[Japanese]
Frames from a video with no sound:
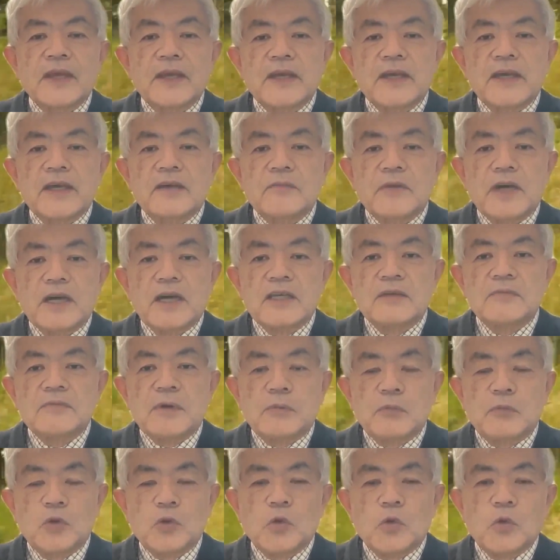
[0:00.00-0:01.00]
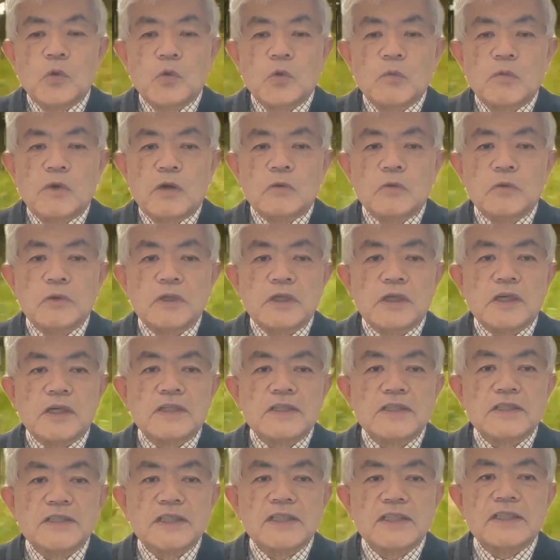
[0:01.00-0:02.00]
えー、まあ、今も、まあ、こんな
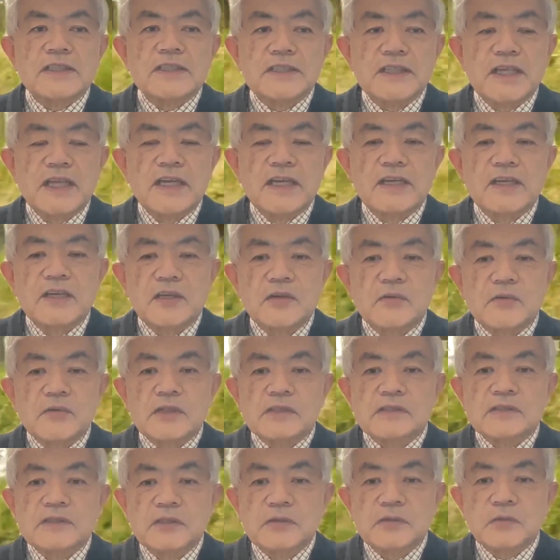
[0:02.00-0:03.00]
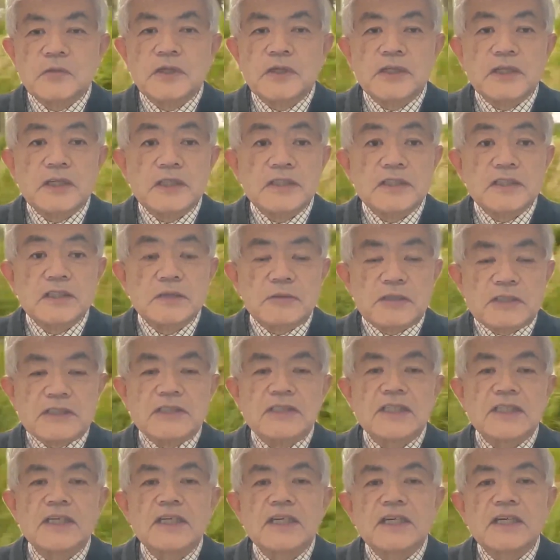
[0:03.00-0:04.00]
感じでですね、お客さんの受段知ってま
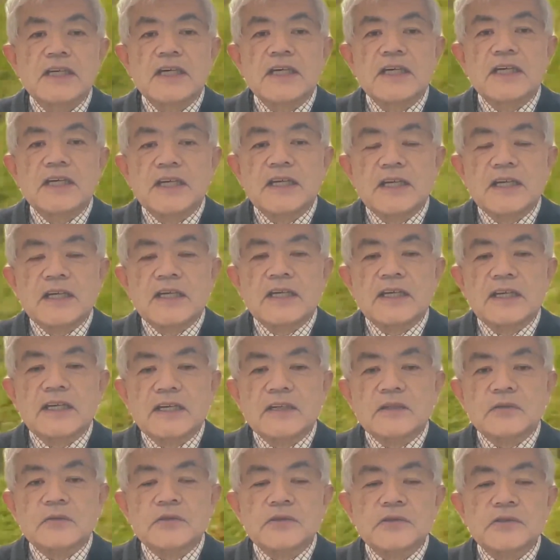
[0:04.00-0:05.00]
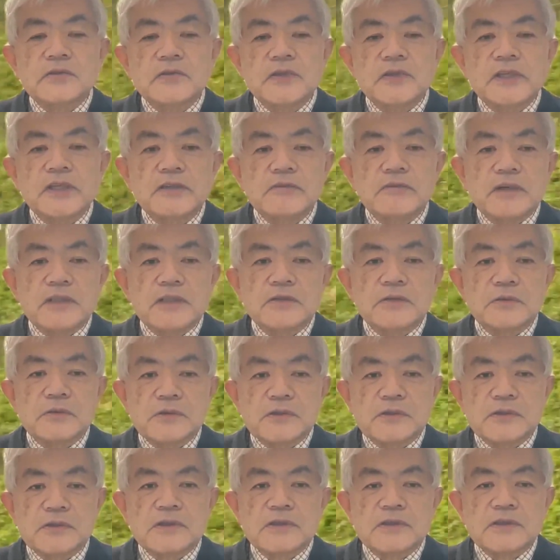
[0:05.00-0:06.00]
す。えー、途中の駅は
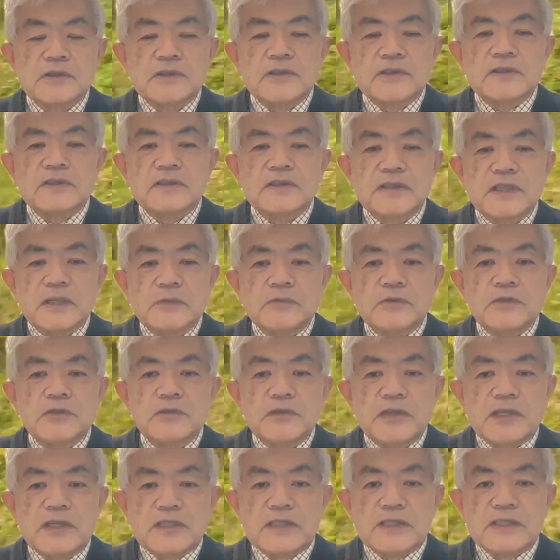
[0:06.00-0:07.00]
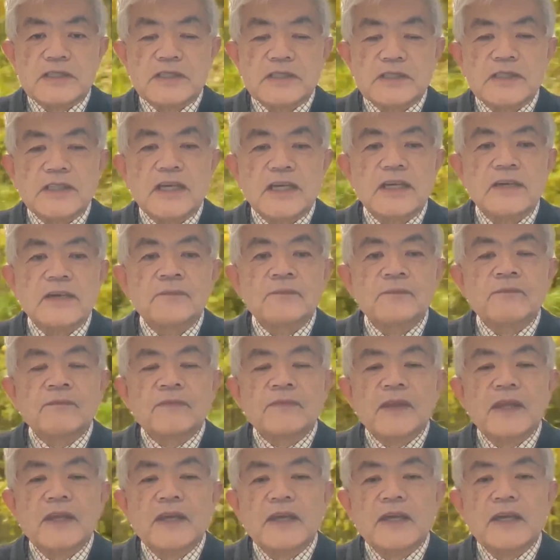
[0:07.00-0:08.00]
一つ、西武遊園地で、
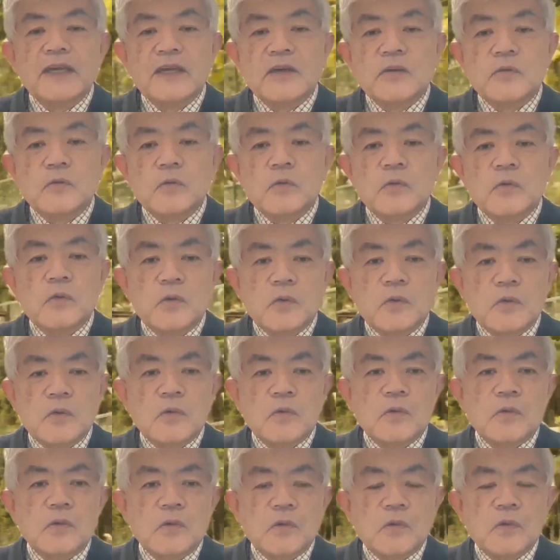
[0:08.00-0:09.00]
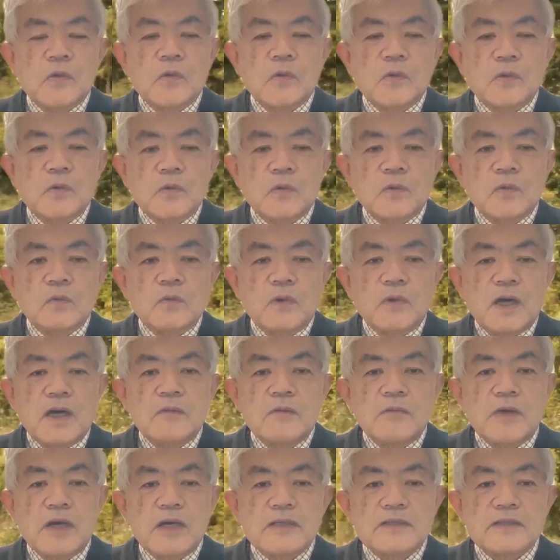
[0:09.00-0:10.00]
えー、ここ
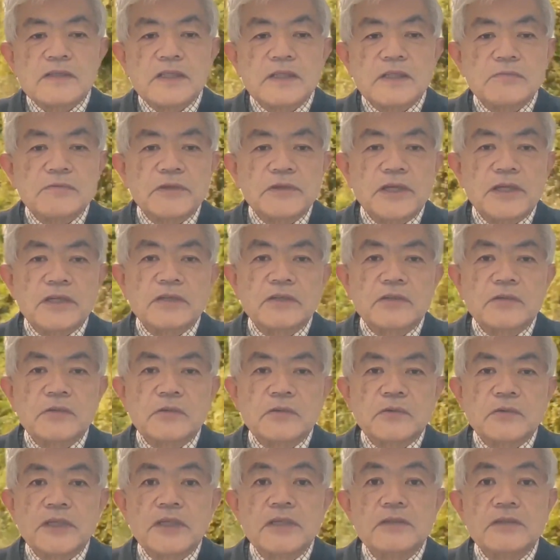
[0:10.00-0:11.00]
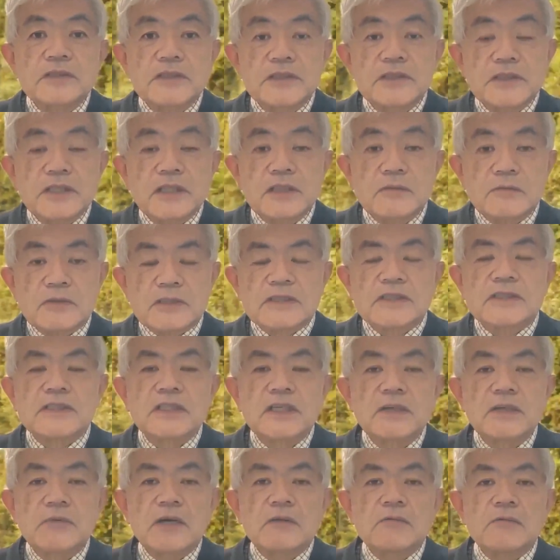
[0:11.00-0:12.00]
は、まあ、西武園の入り口になってま
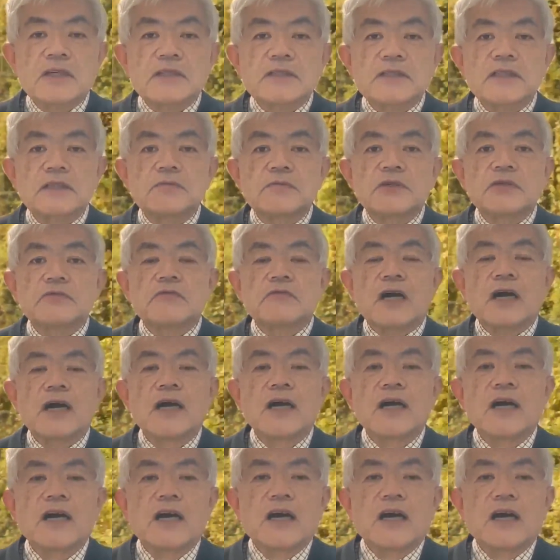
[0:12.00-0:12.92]
す。今、まあ、西武園は、